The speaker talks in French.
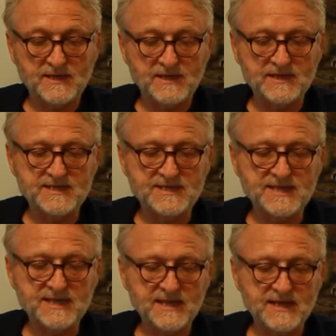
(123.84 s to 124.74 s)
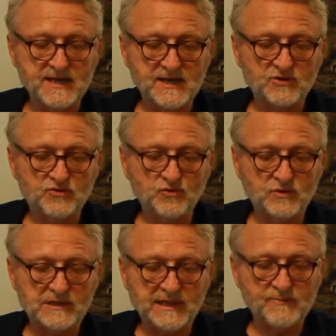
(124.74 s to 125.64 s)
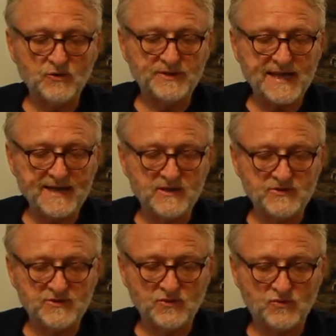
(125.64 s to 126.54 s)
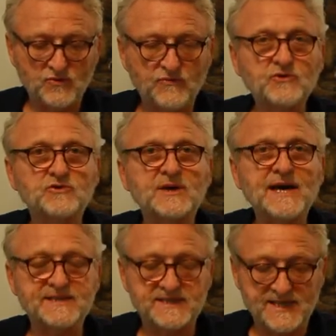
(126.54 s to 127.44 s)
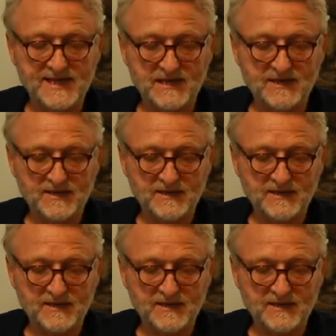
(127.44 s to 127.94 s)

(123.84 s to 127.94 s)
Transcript: Ici, toutes les montagnes se couvrent de gratte-ciel.